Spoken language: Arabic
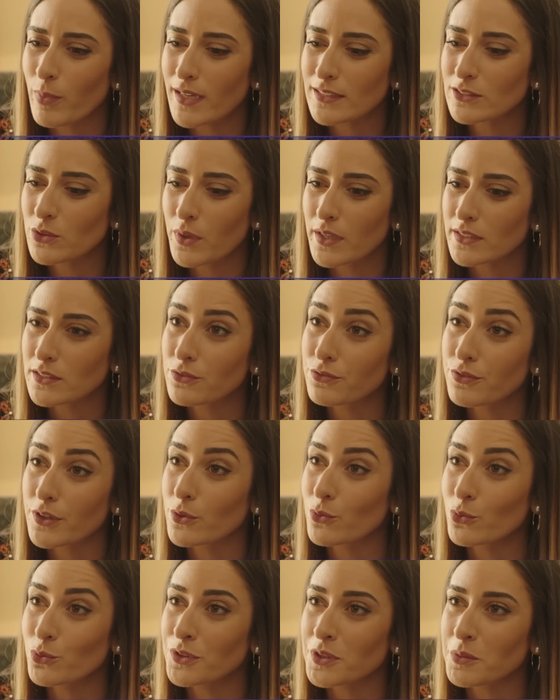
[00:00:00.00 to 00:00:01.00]
بعد وقت
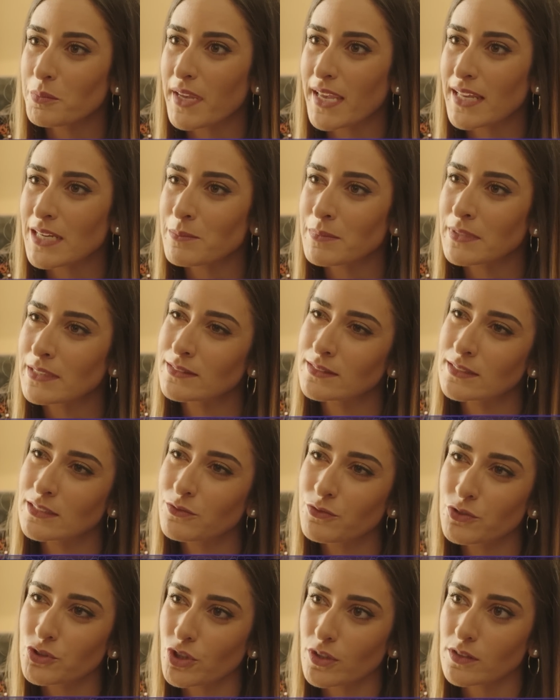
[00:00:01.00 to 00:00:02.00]
فاجئوني بجانب جديد
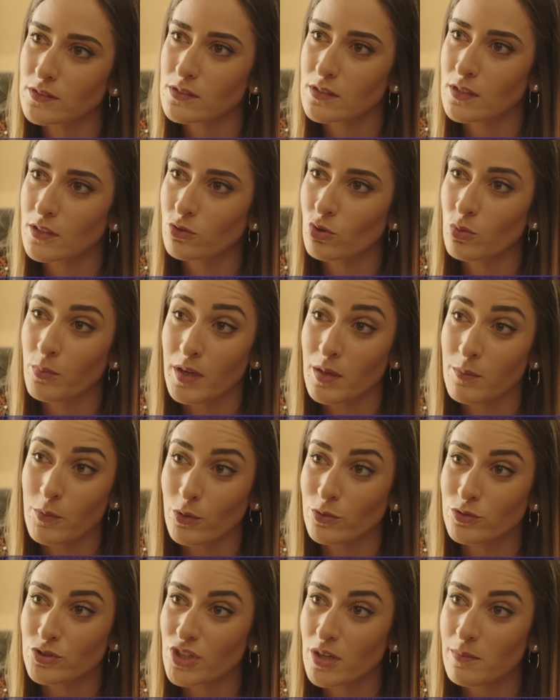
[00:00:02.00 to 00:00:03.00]
في شخصيتهم انا ما
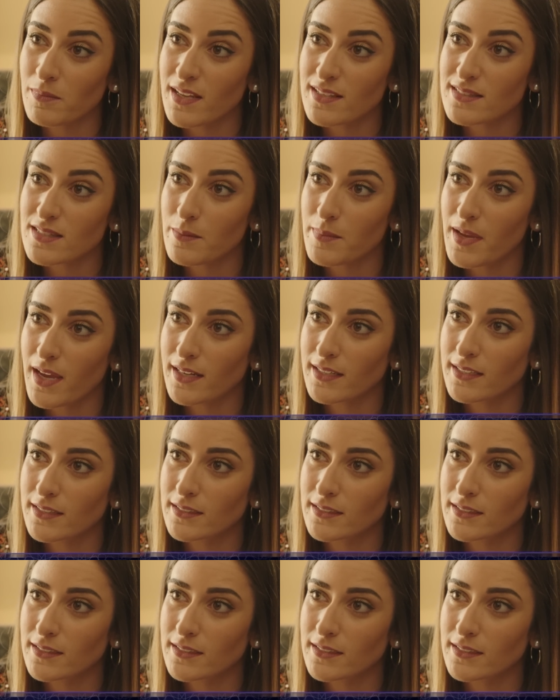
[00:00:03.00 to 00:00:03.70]
كنتش عامله حسابها